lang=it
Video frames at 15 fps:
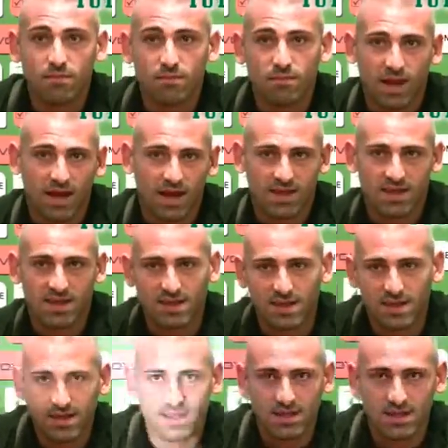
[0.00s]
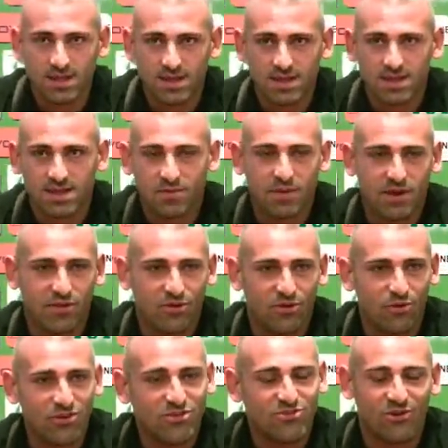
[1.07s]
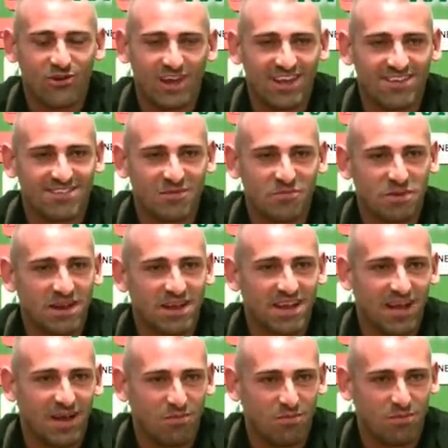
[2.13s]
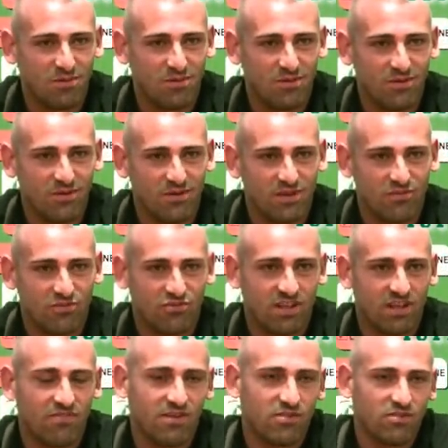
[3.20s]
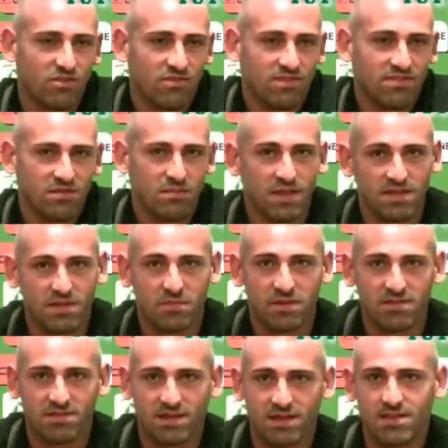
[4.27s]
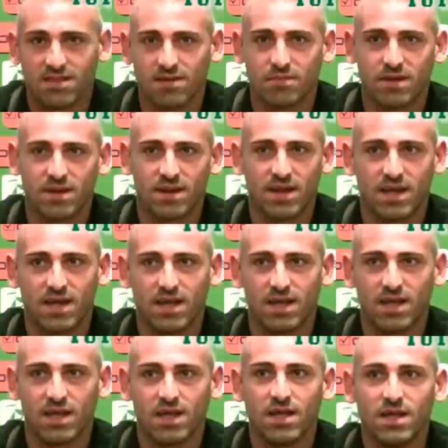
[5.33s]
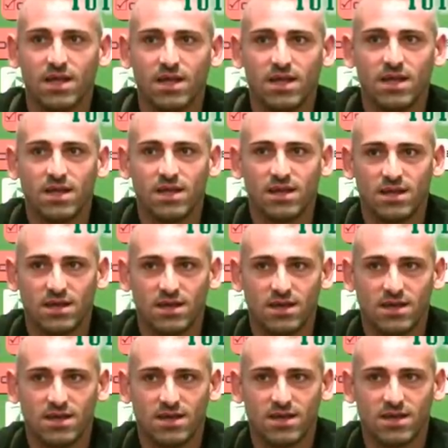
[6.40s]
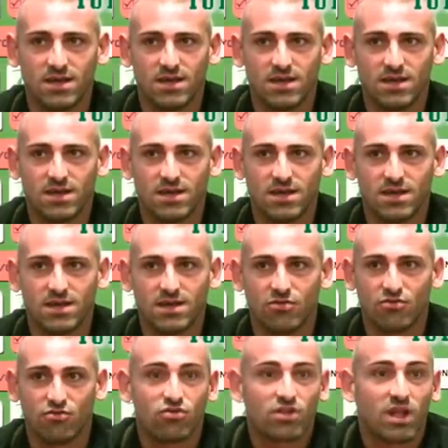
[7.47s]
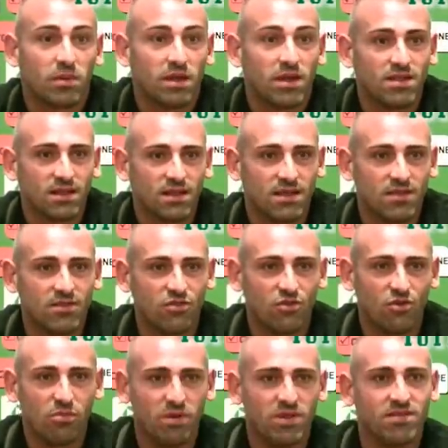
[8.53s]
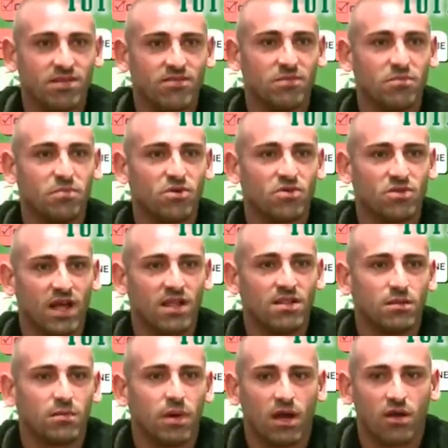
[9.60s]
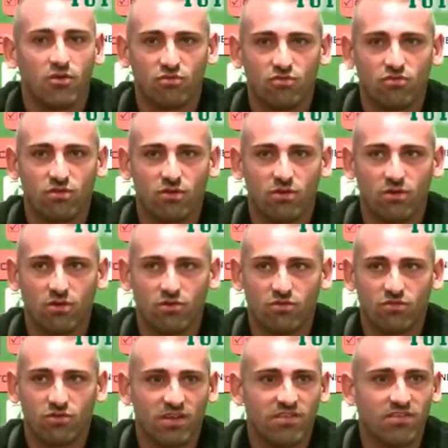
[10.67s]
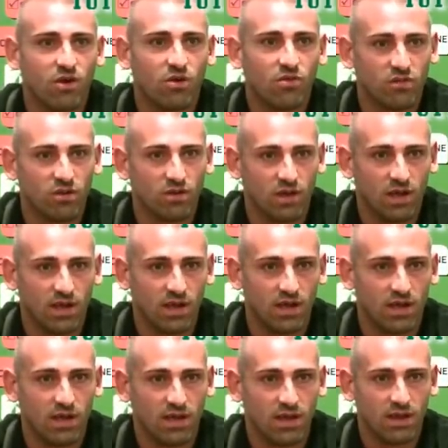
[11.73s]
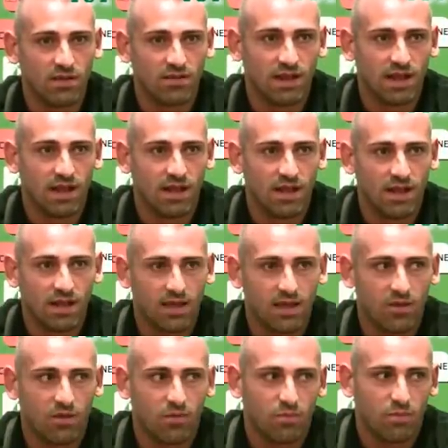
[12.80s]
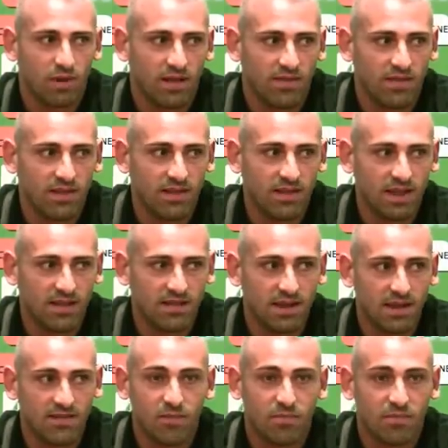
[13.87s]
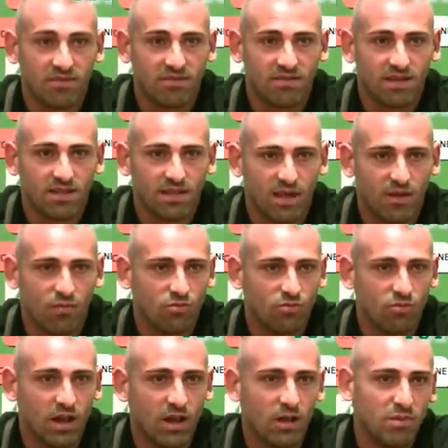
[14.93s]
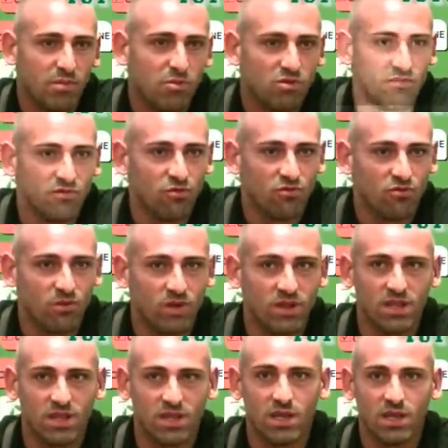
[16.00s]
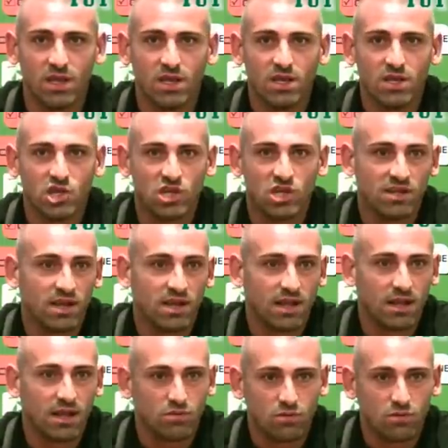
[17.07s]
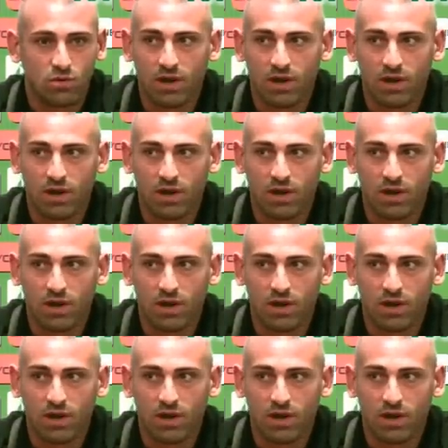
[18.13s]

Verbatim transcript: Ma eh, ripeto, questo è sempre il campo, la società ha fatto investimenti, il Presidente parla eh, giustamente di, di, obiettivi importanti, ma è giusto, giusto che sia così, e, al, di che, e del, al, di là del Presidente è, un, è, il primo tifoso, quindi ci tiene tanto.